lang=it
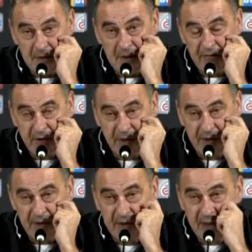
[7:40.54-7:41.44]
Sì,
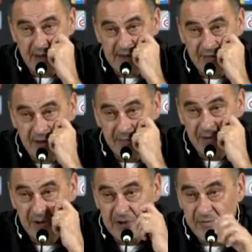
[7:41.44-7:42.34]
vorrei ricordare che siamo la
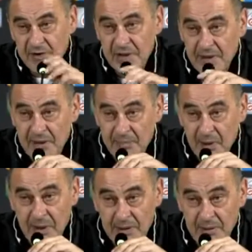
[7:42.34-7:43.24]
miglior difesa del
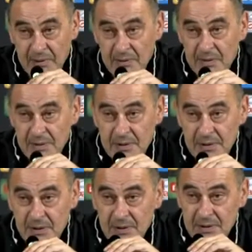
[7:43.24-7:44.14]
campionato.
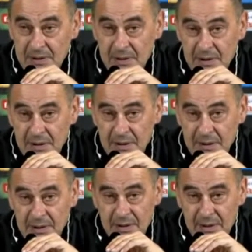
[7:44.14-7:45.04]

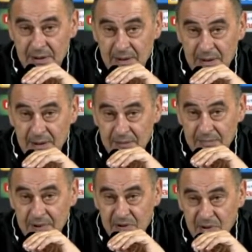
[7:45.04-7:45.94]
E
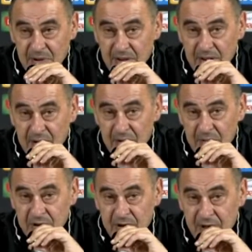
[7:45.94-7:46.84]
bisogna anche
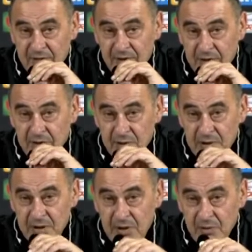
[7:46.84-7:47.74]
incominciare a fare i
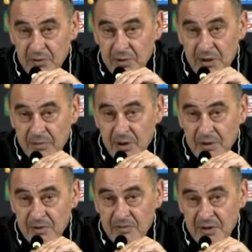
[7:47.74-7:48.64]
conti con un
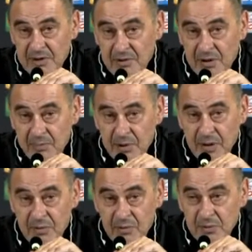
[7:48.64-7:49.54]
campionato diverso, un
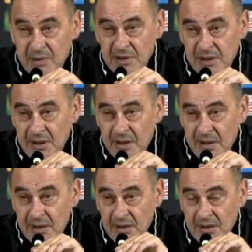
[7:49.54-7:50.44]
campionato in cui si
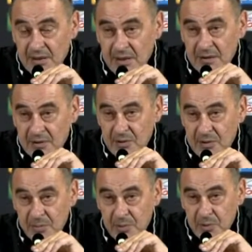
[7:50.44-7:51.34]
segna eh, tanto
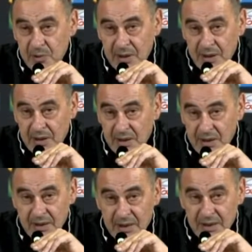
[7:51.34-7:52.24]
di più
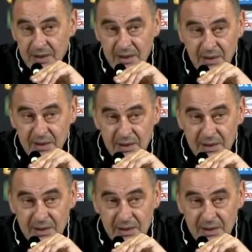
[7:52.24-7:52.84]
e